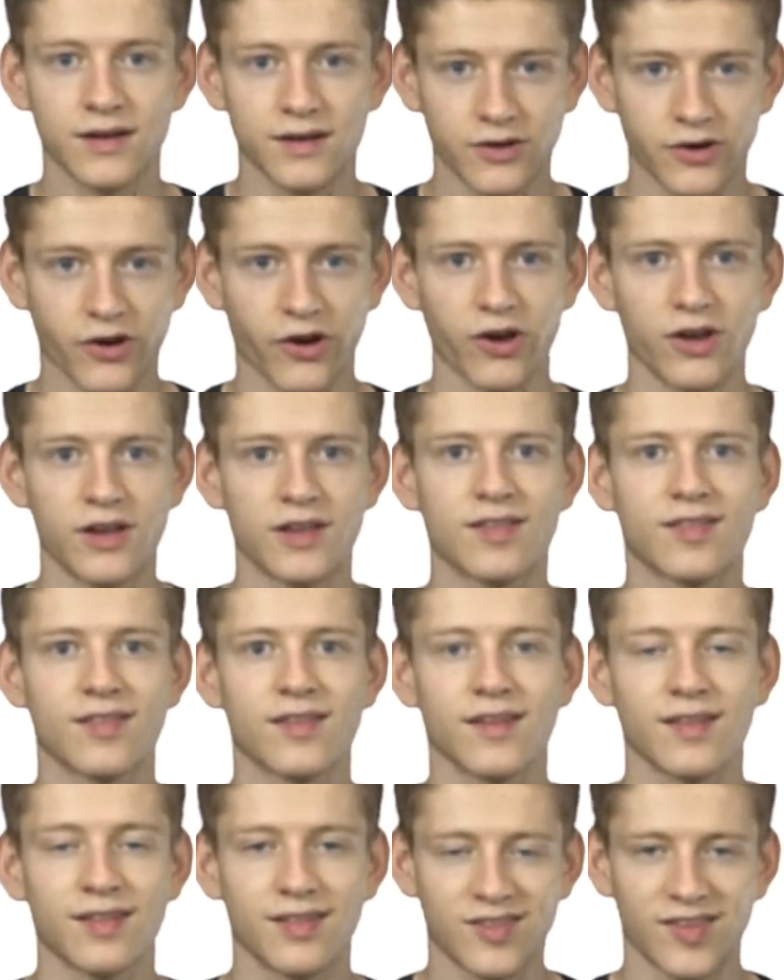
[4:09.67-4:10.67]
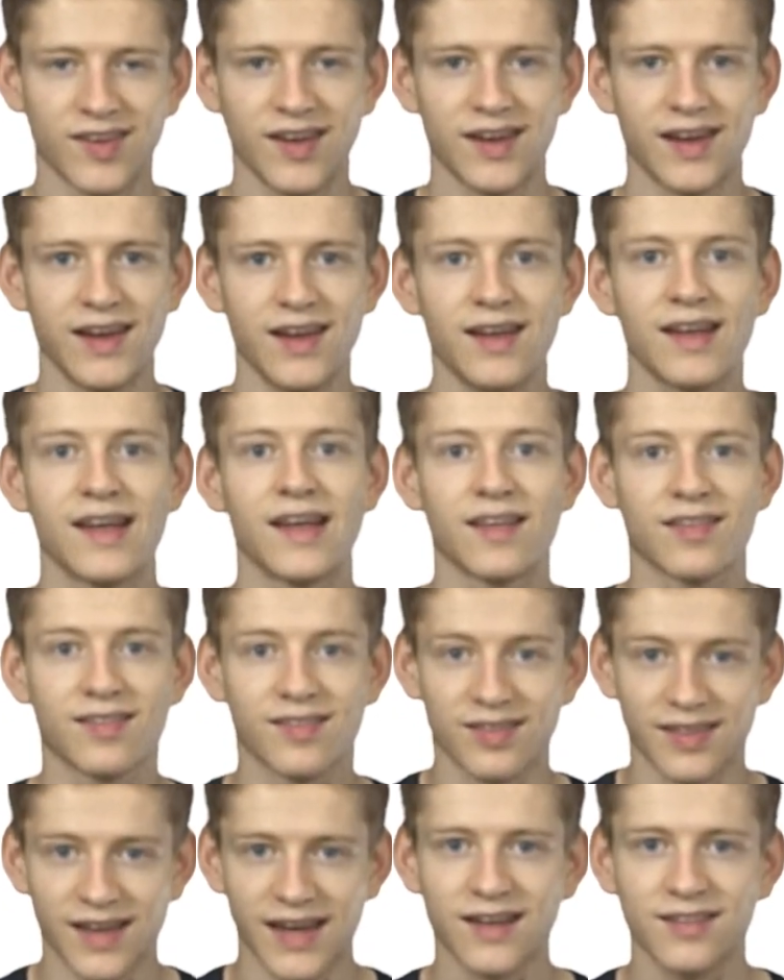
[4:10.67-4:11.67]
Kreuz c
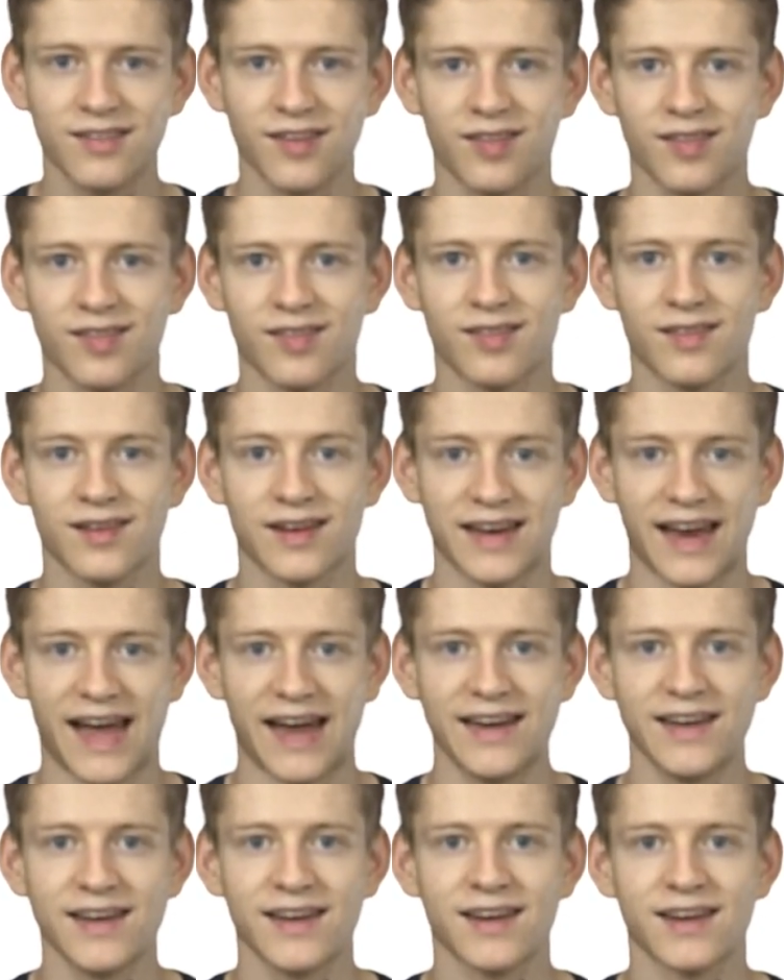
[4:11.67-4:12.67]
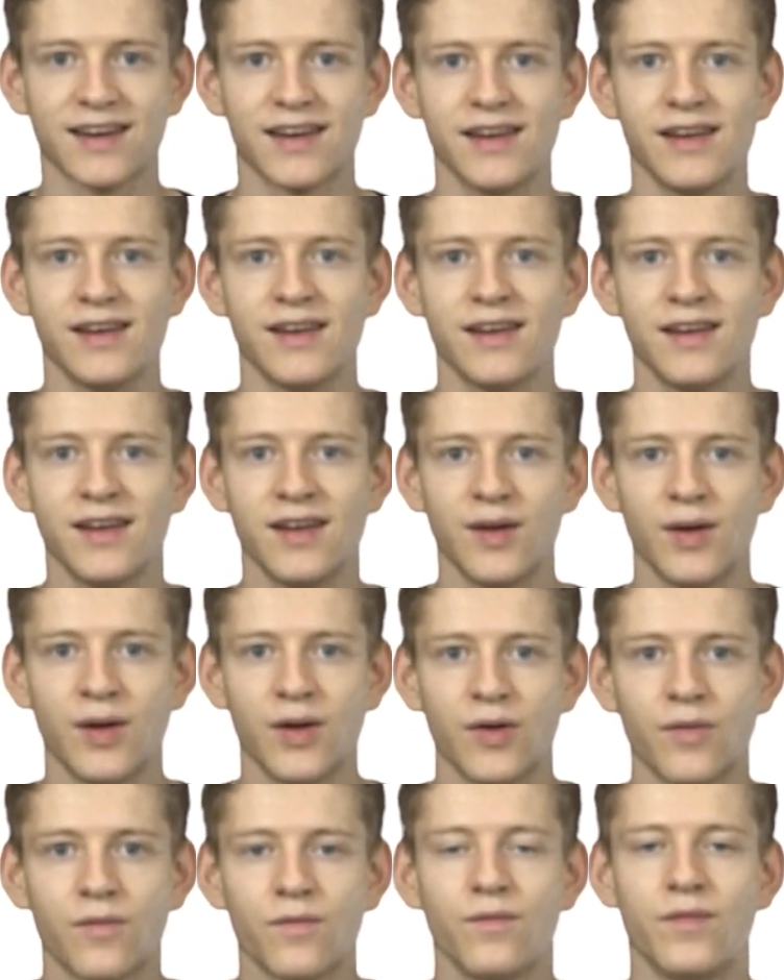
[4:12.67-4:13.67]
ist nicht das gleiche
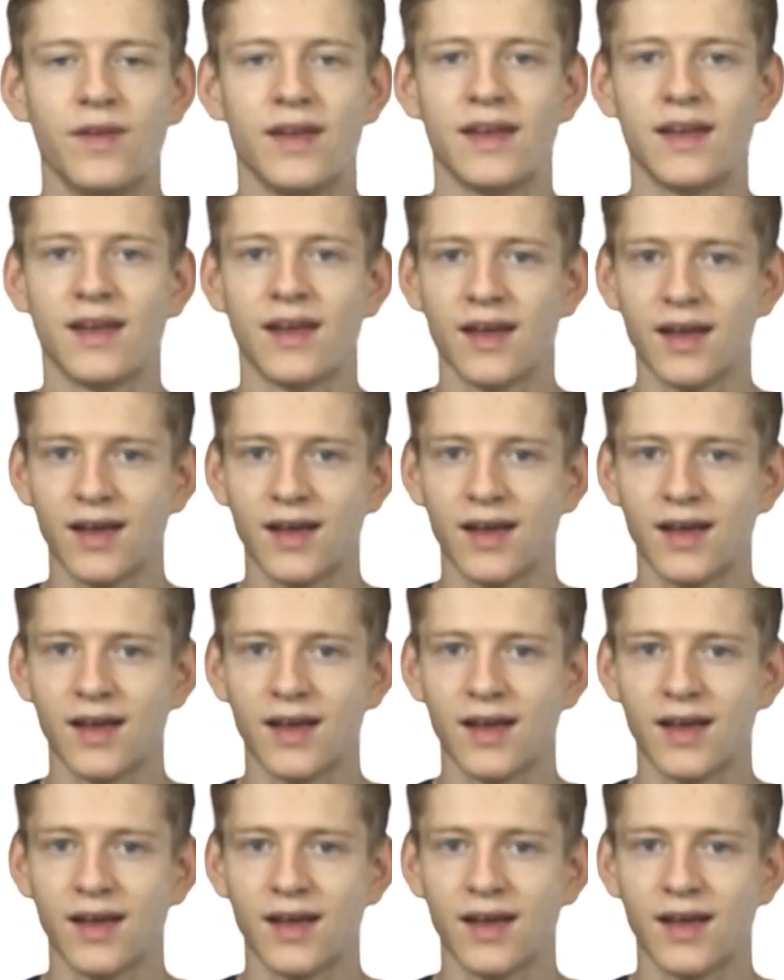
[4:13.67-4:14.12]
wie